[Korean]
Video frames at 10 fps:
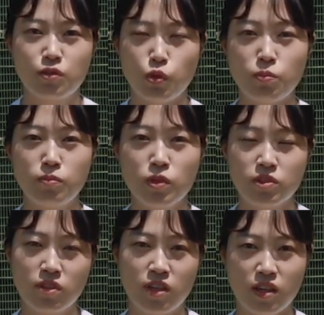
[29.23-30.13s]
존버
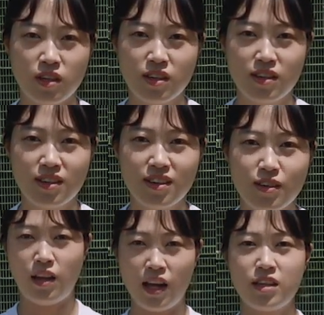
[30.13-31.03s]
승리,
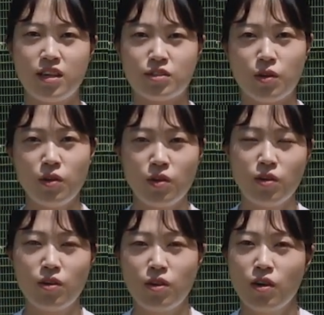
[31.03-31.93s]
나이키에서
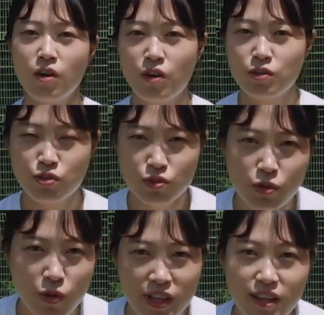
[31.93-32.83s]

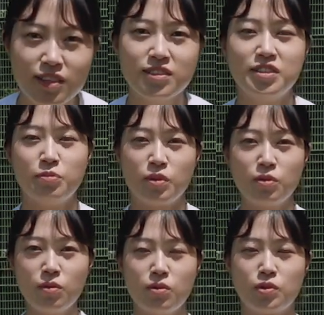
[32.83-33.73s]
수고했다는
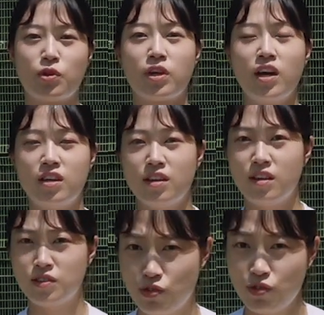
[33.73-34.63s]
의미로 저에게
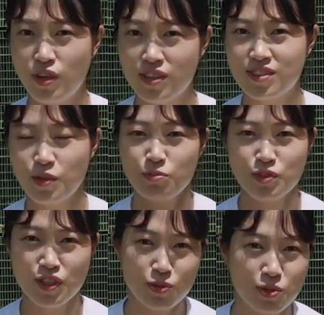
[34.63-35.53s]
이 축구화를
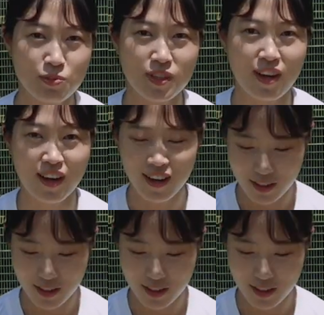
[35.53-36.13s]
선물을 해줬습니다.